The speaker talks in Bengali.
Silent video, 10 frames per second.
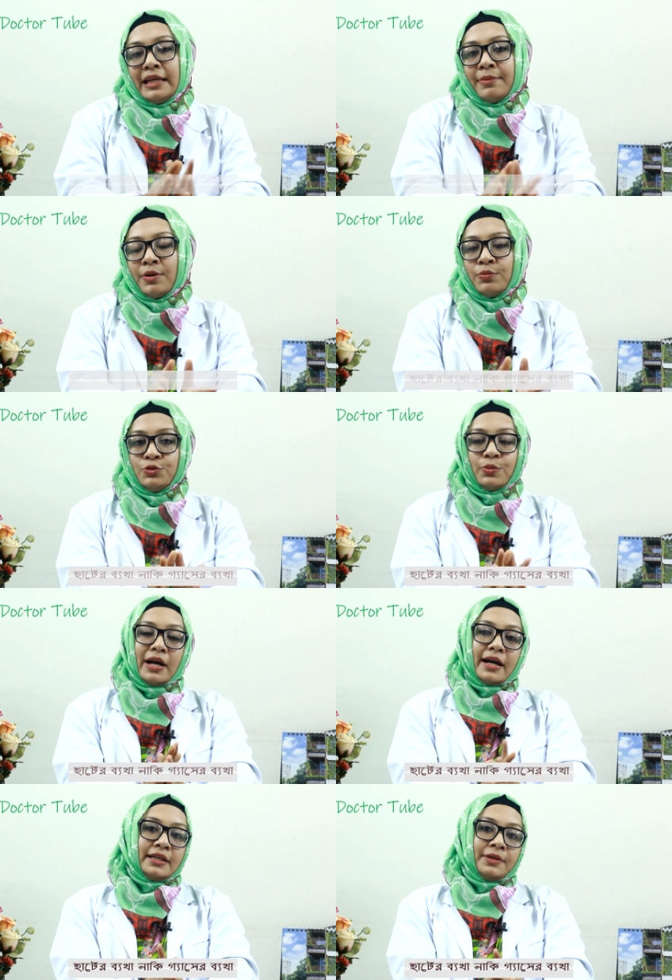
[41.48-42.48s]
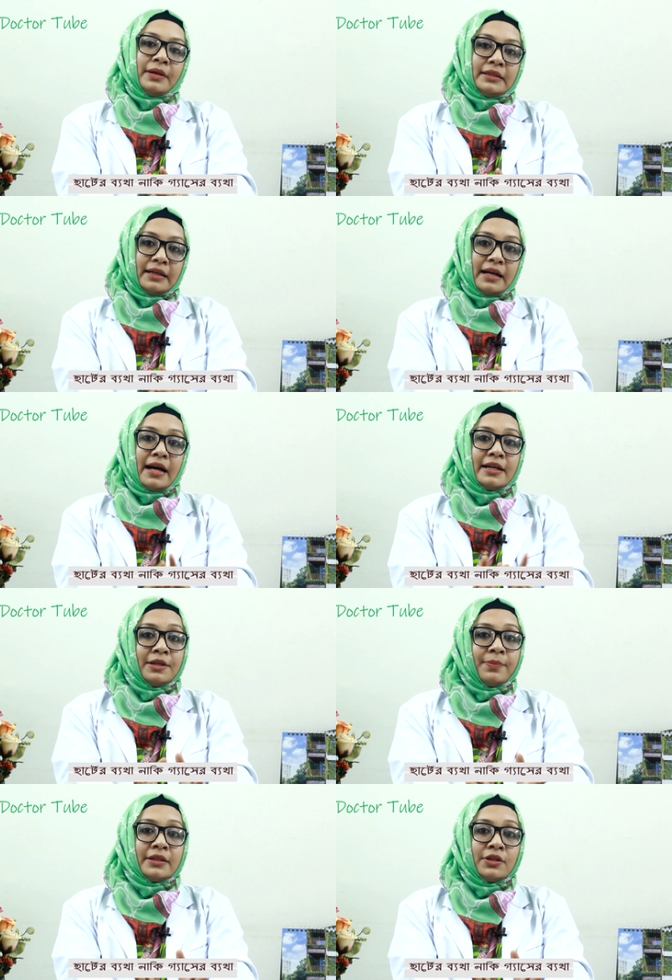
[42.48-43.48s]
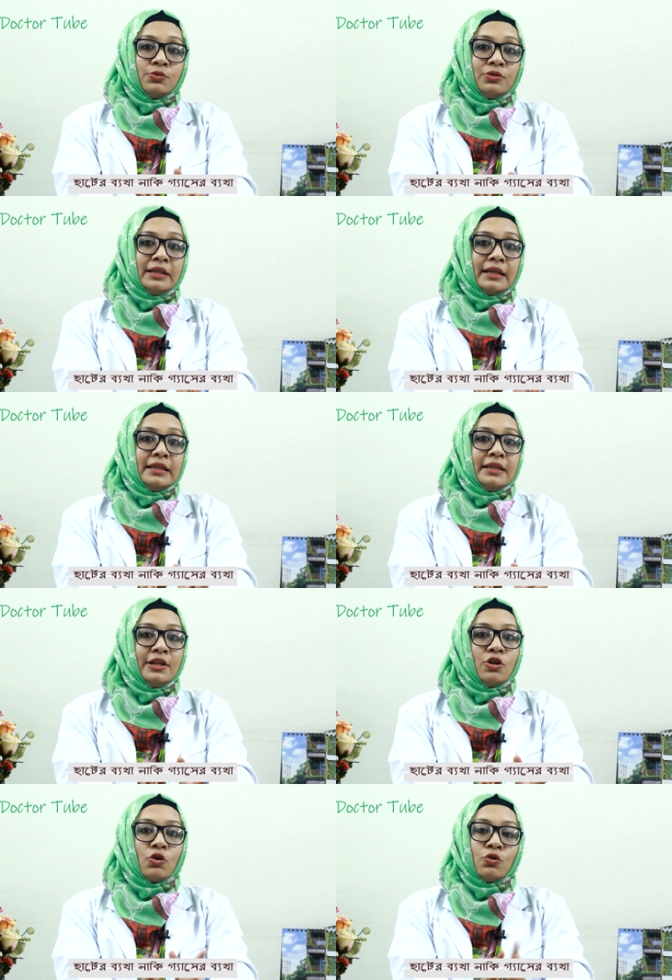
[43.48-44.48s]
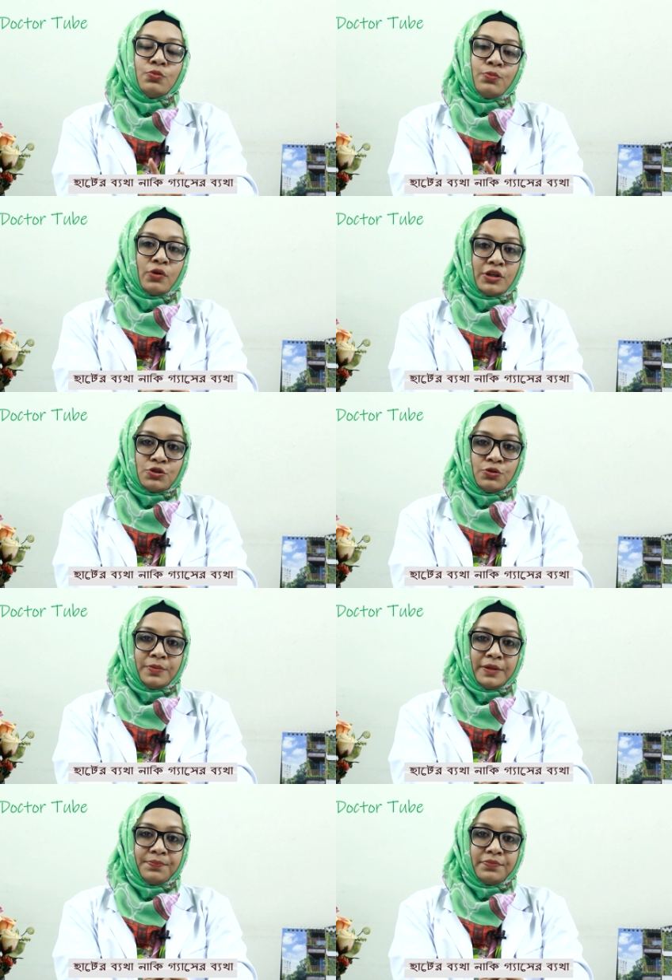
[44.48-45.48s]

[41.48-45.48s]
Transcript: কিভাবে বুঝবো হার্টের ব্যথা হার্টের ব্যথা রুগীরা কি কি লক্ষণ প্রকাশ করবে